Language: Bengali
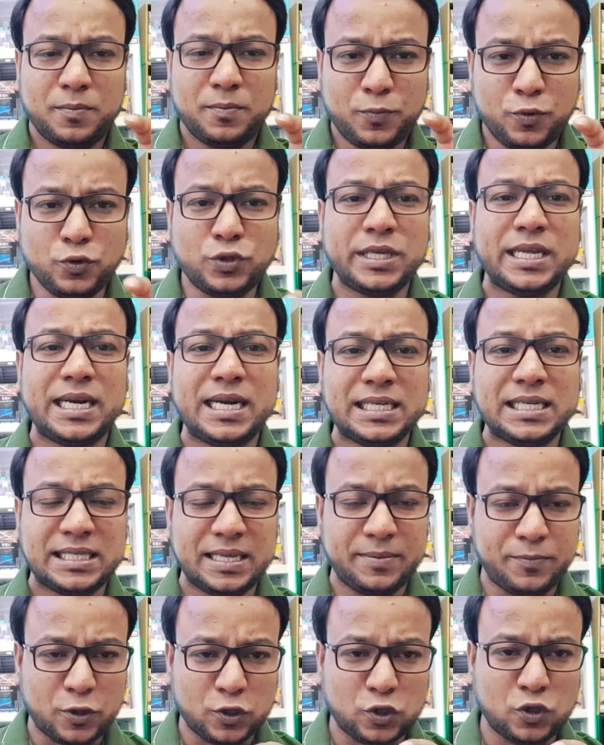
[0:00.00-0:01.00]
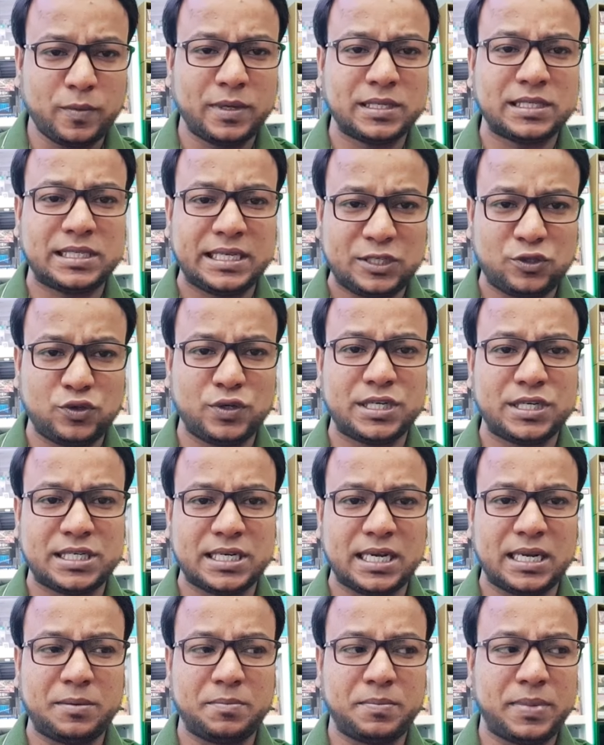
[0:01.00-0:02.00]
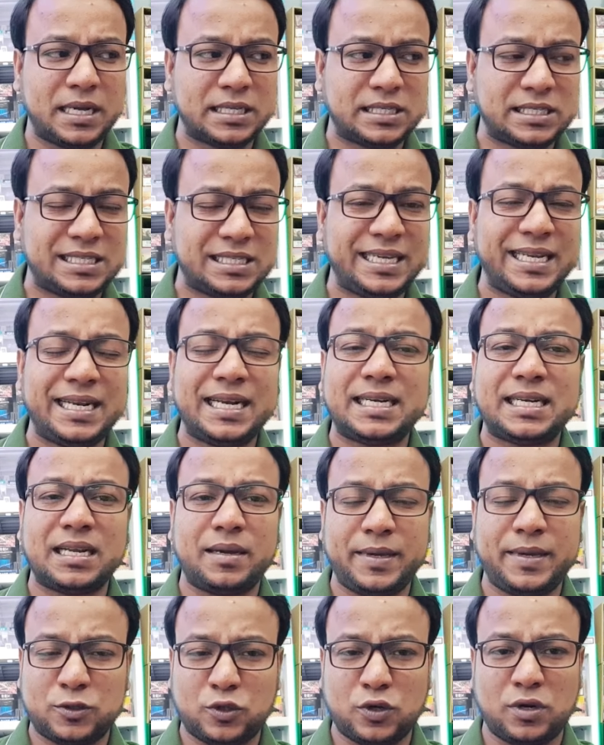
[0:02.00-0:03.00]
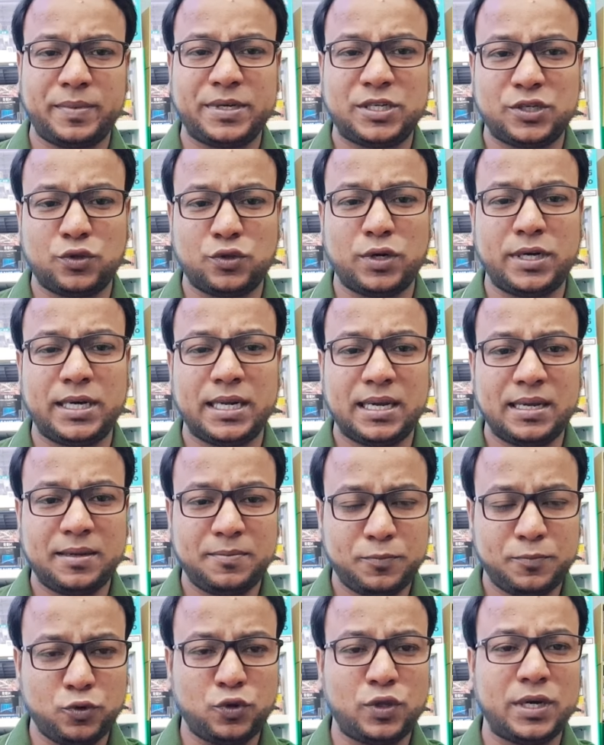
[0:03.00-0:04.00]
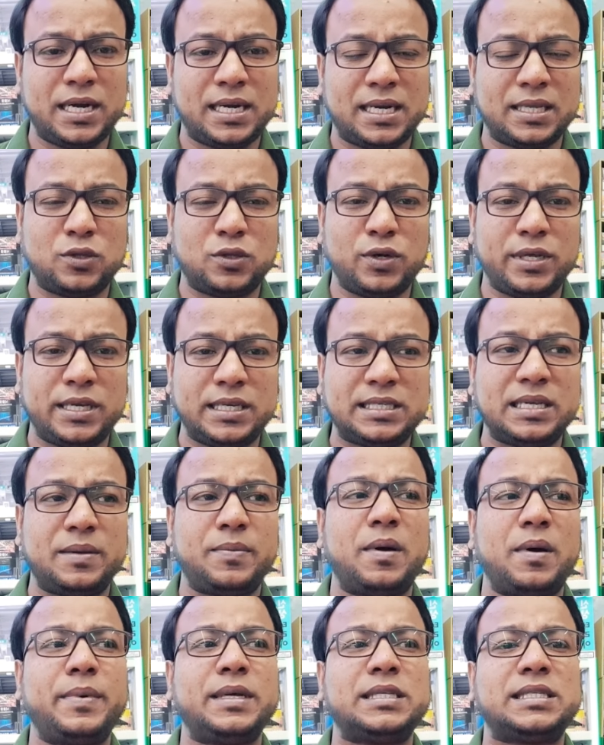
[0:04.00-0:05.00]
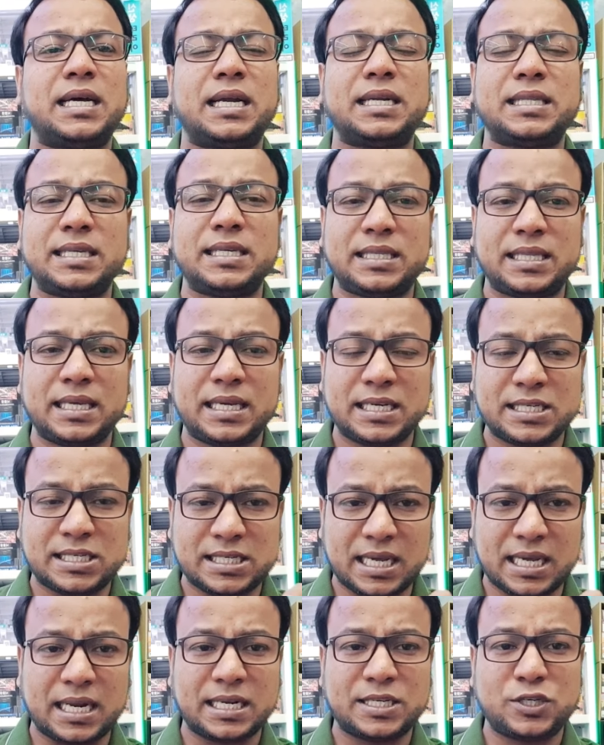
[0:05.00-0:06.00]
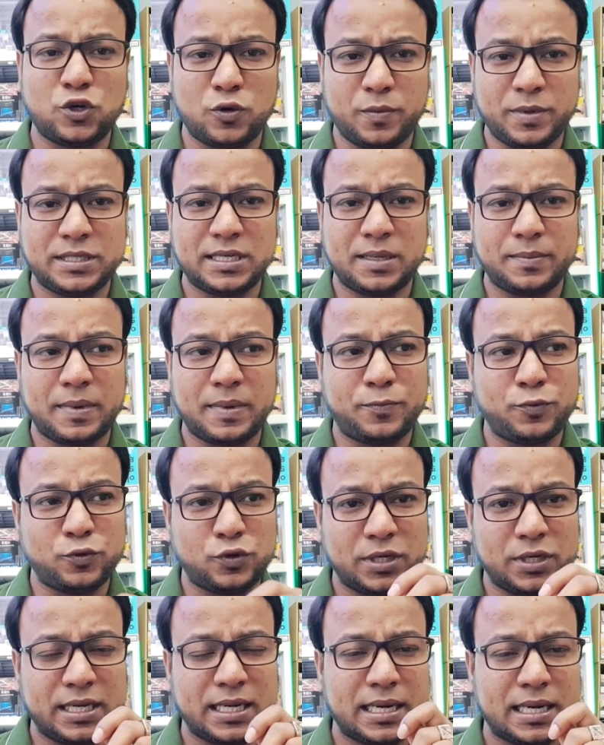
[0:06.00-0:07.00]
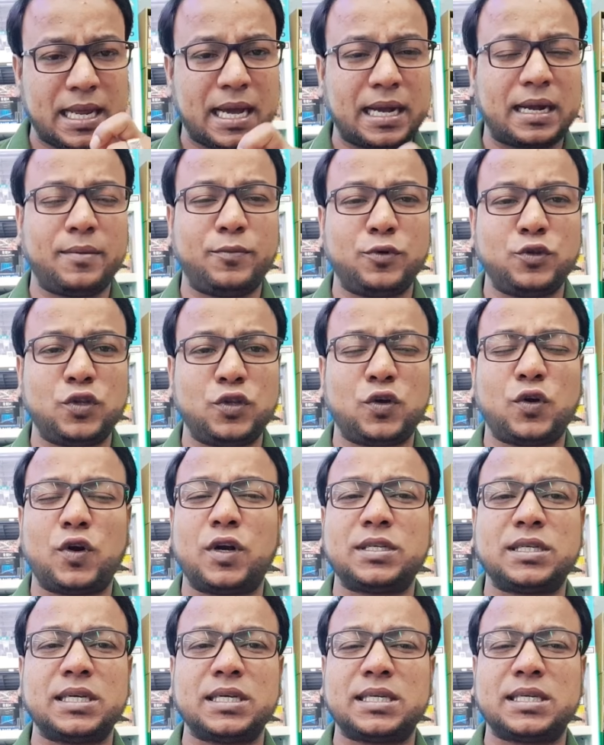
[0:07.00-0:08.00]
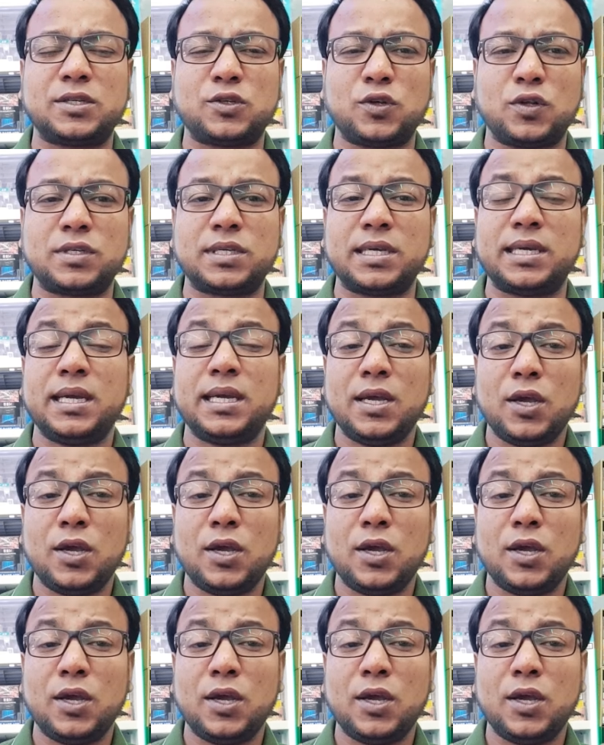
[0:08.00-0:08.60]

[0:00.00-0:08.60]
পুতিনের যে বর্তমান সিচুয়েশান বা চীনেরটা আমি এতটা বেশি ধরি না পুতিনেরটা ধরি যেভাবে চারদিক থেকে সারাশি অভিযান বা পুতিনকে নাকাবন্দি করার চেষ্টা চলছে